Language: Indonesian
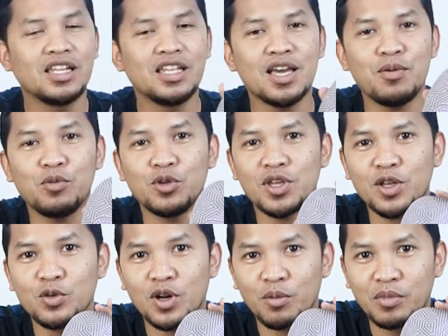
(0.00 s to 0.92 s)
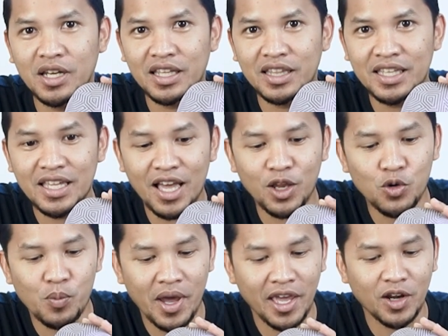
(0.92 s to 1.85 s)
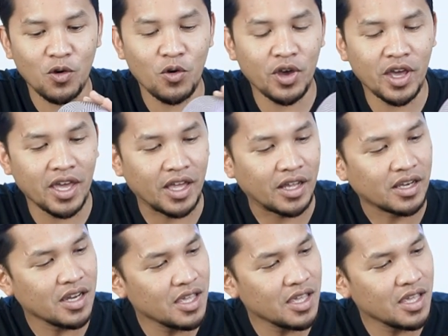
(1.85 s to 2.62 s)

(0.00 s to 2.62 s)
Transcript: dia punya durability yang lumayan oke. Okay.